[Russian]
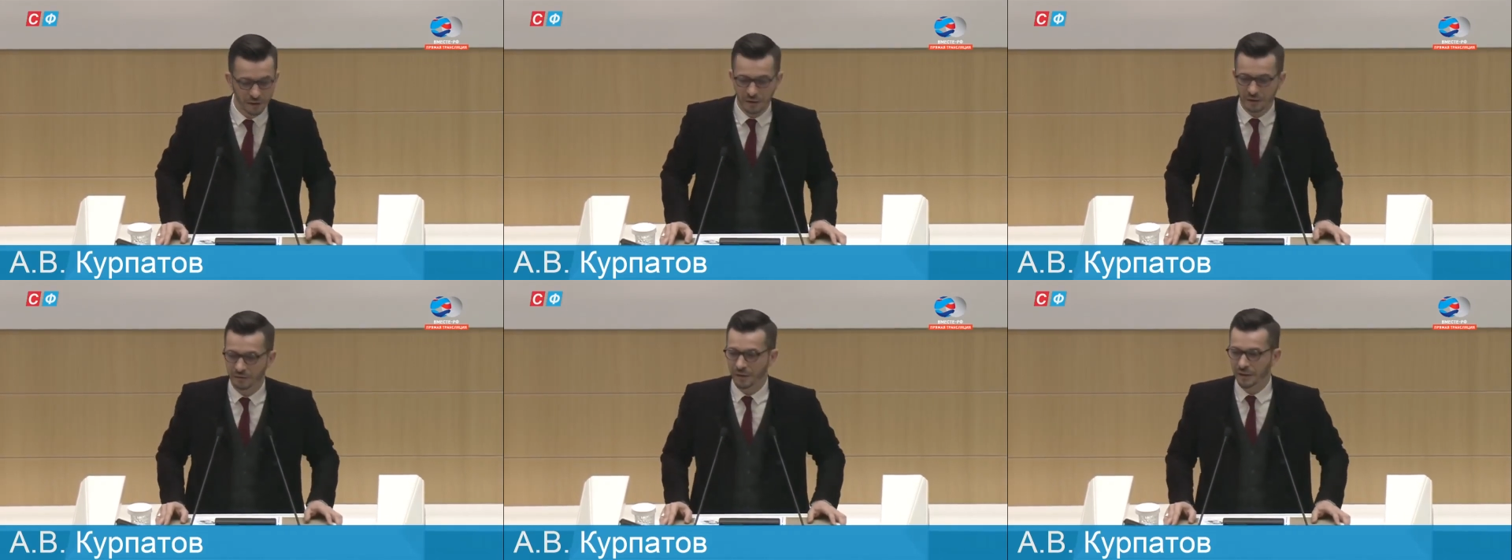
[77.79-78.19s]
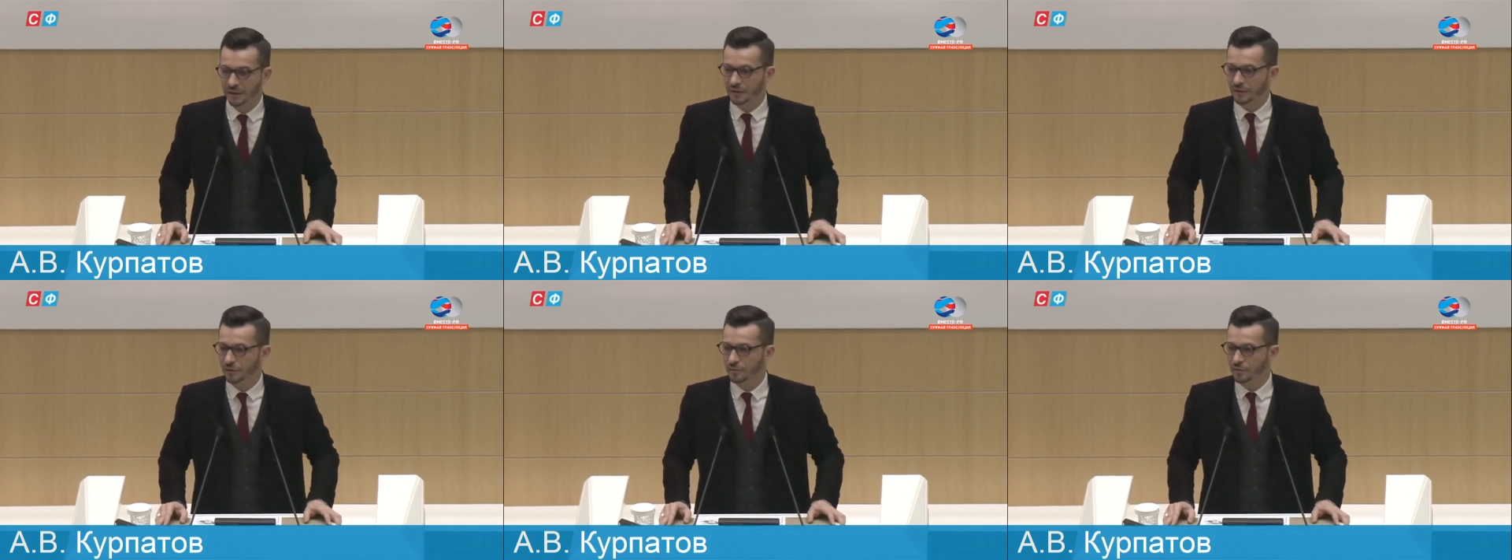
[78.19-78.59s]
и
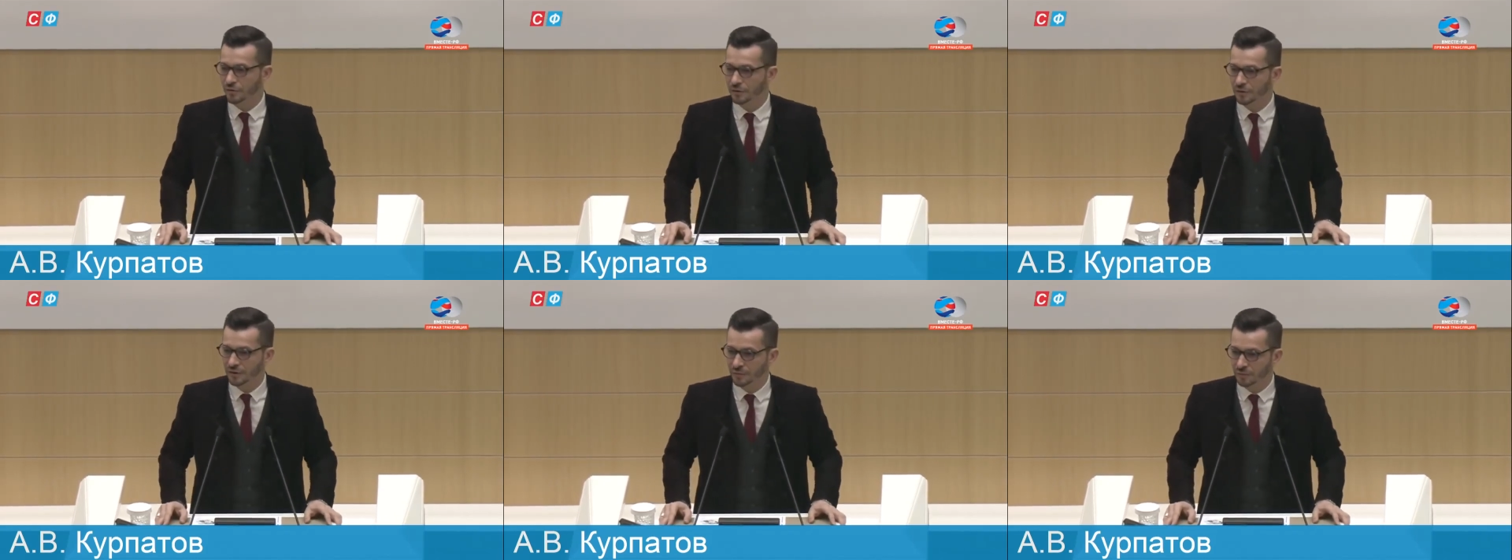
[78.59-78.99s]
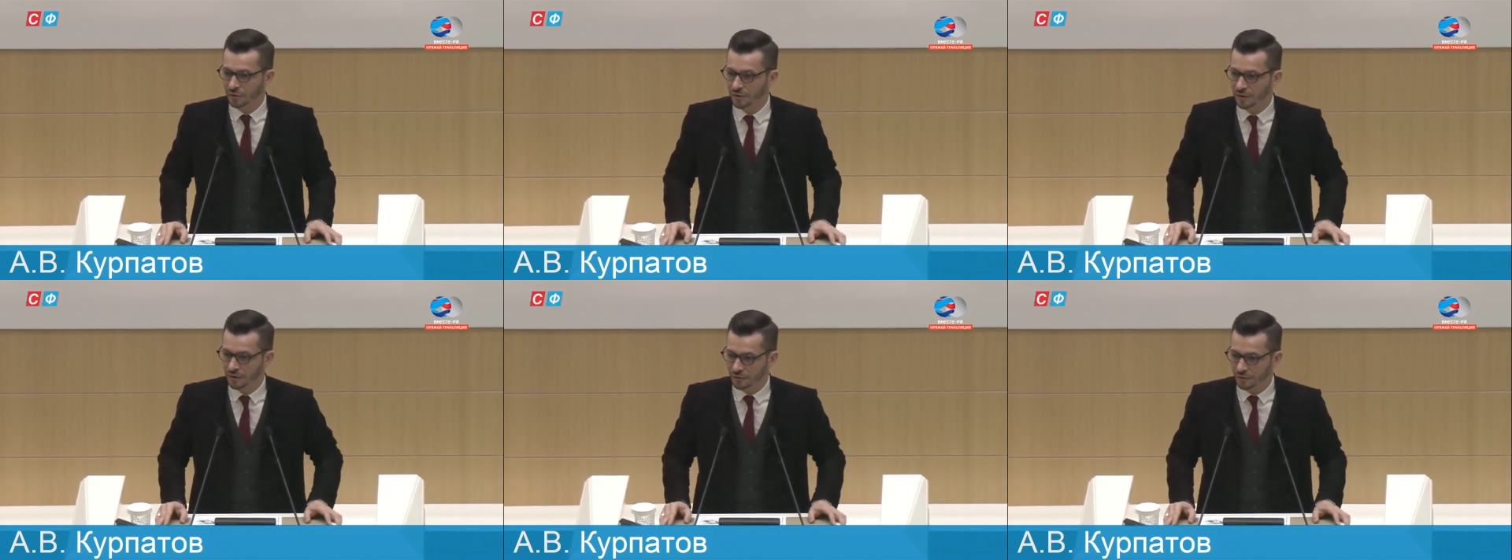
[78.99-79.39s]
говорил о том, что это
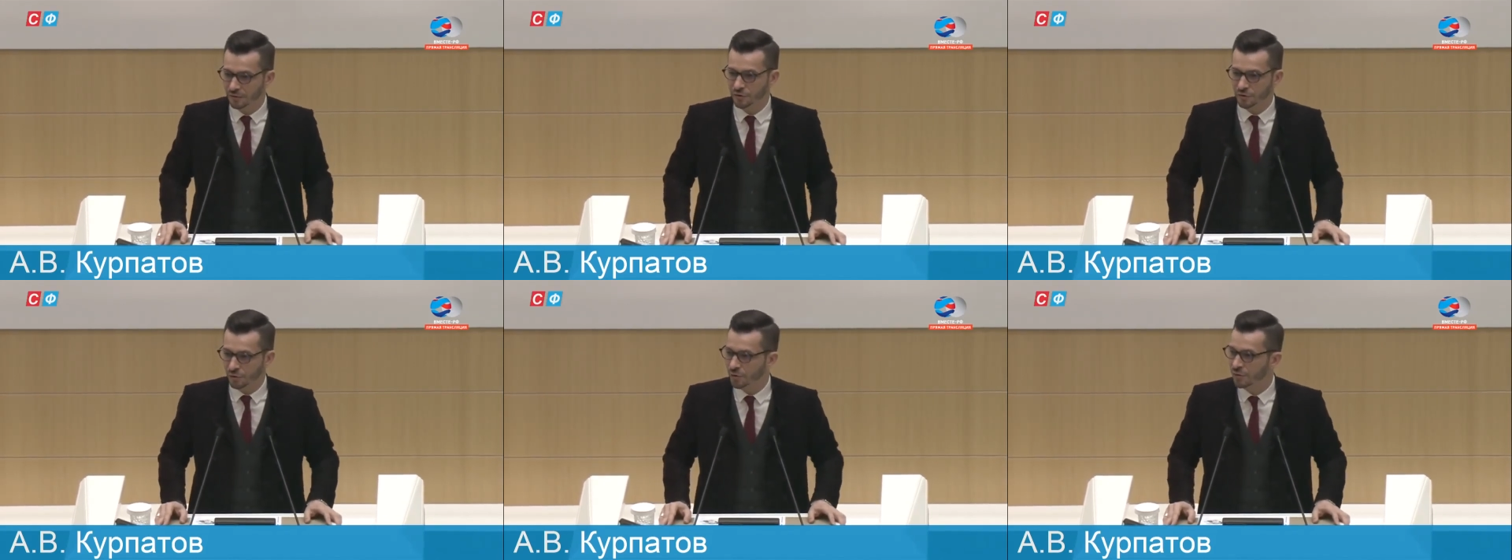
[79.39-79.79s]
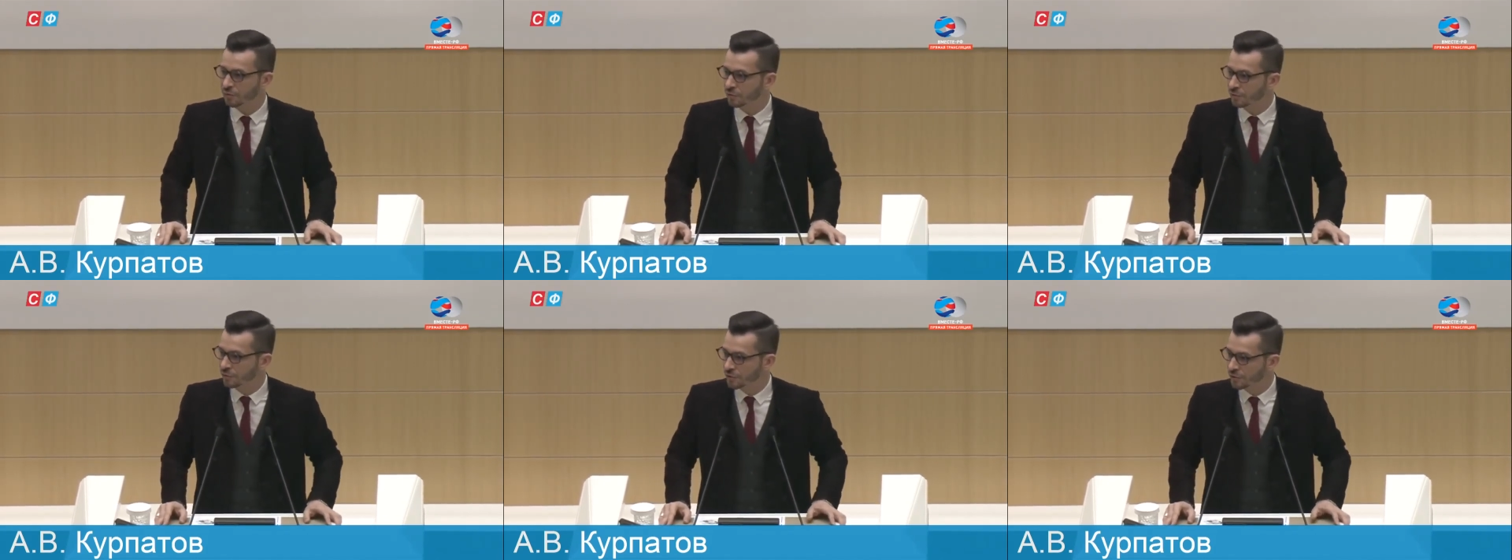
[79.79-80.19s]
будет такой шок
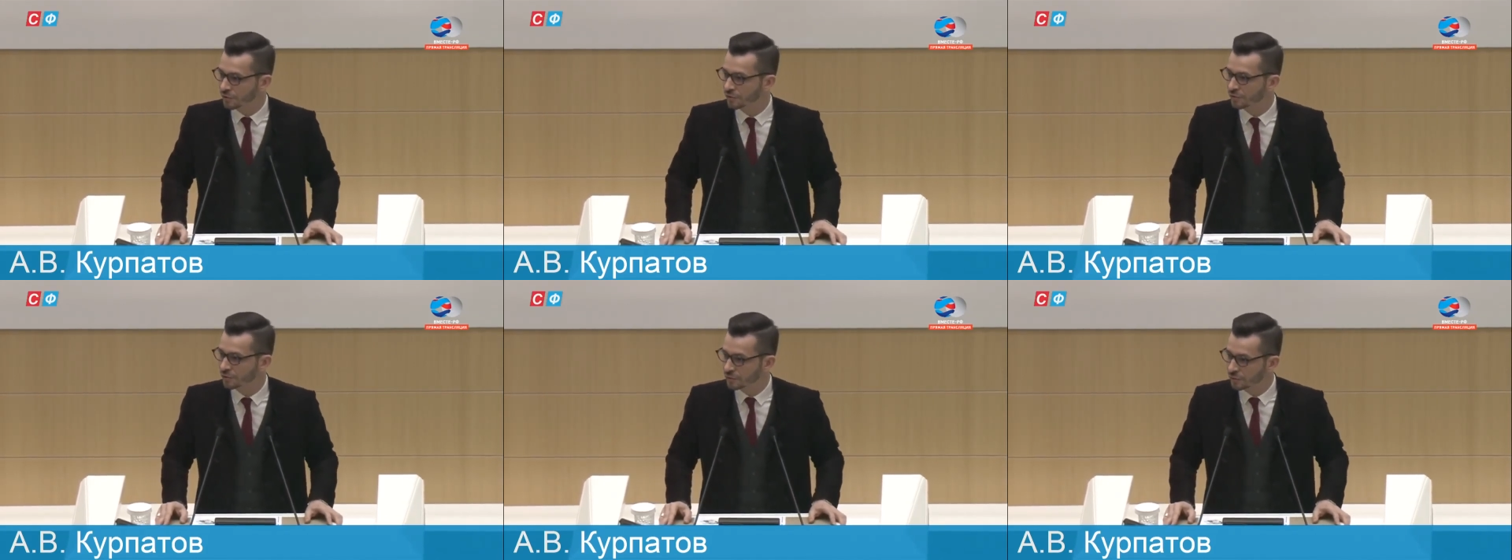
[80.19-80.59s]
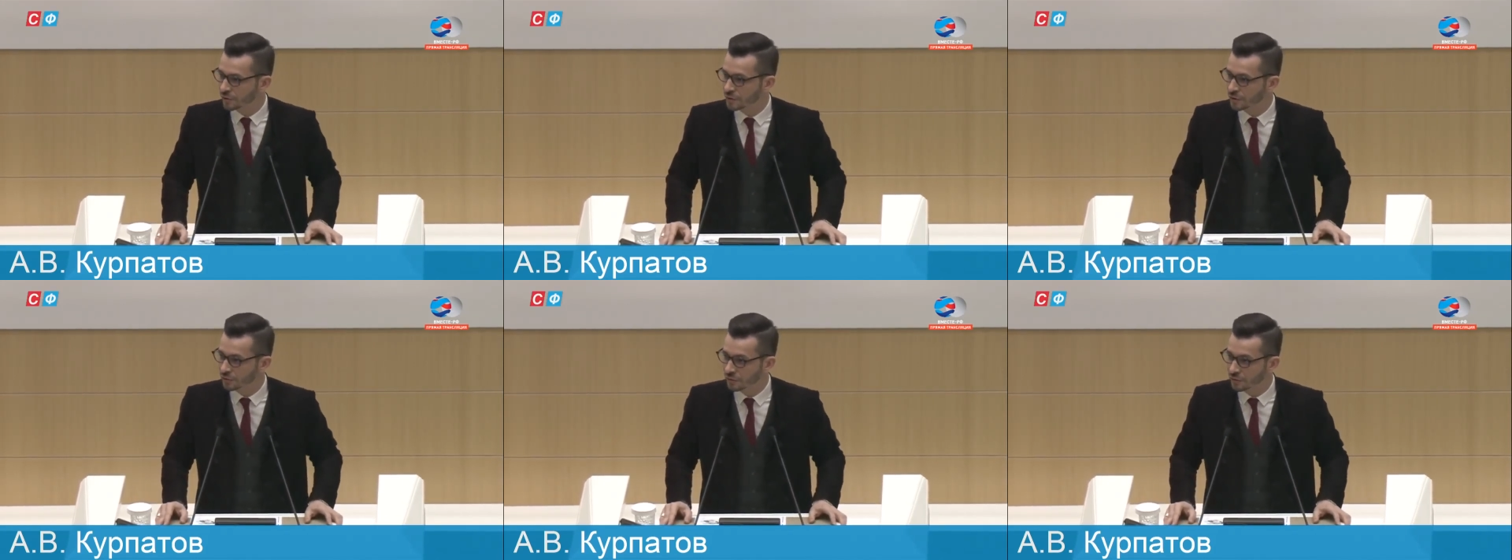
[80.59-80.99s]
будущего,
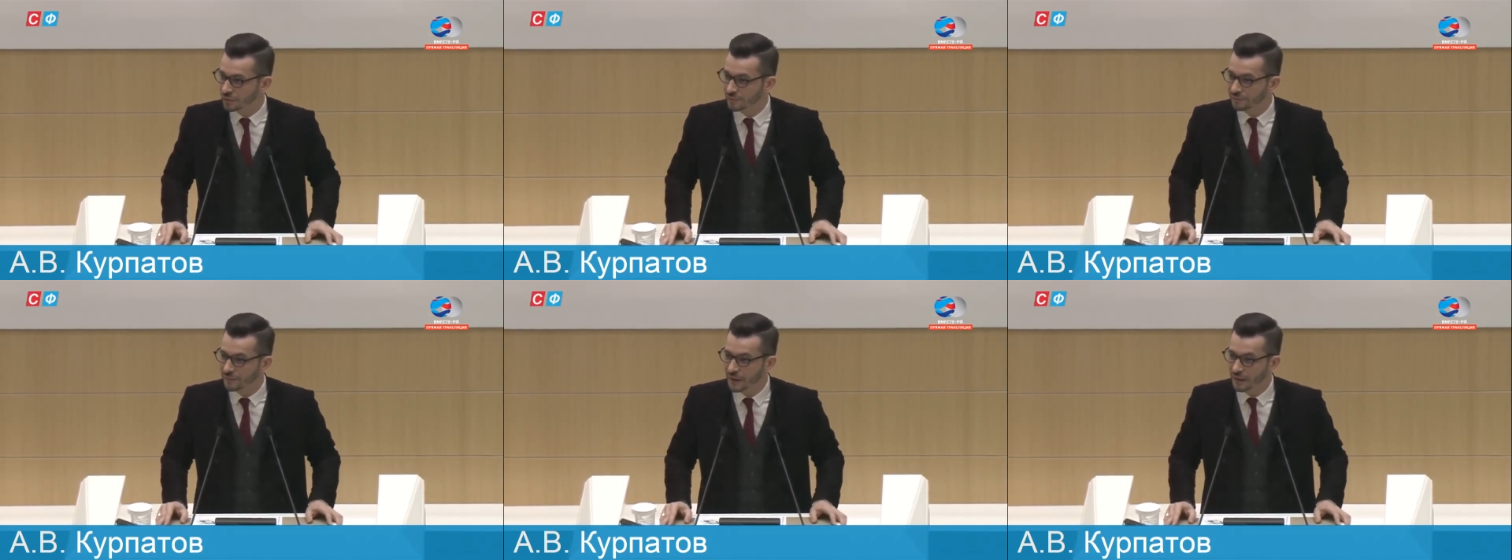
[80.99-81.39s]
футурошок.